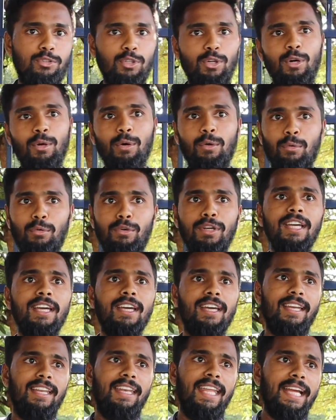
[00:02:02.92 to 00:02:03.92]
సో
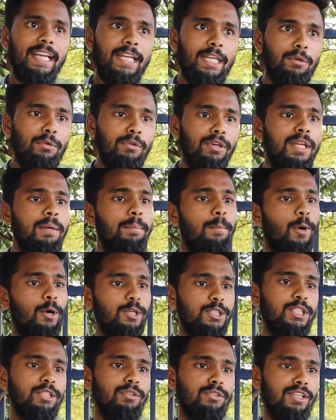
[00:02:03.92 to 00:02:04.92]
ఉన్నాయి నెగిటివ్ ఉన్నాయి
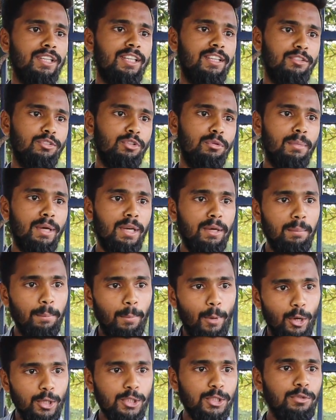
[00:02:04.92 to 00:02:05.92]
పాజిటివ్ ఉన్నాయి సో మనం
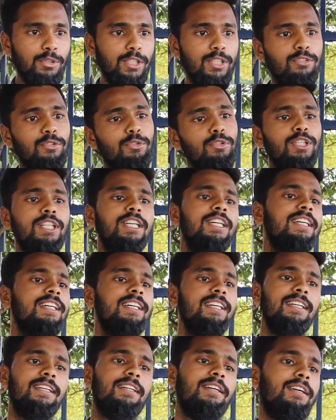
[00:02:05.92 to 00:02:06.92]
పాజిటివ్ తీసుకుంటే
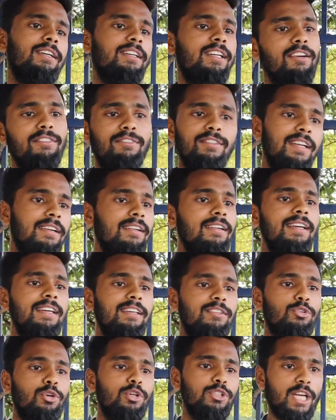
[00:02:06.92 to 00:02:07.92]
డెఫినెట్లీ
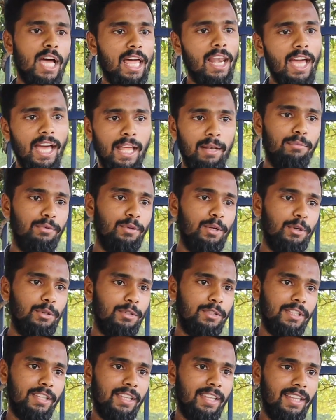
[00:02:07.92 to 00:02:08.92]
ఈ షో చాలా హెల్ప్ఫుల్
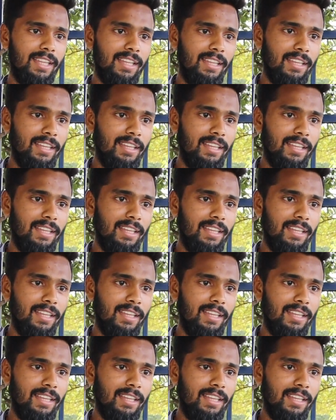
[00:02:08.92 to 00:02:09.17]
అవుతుంది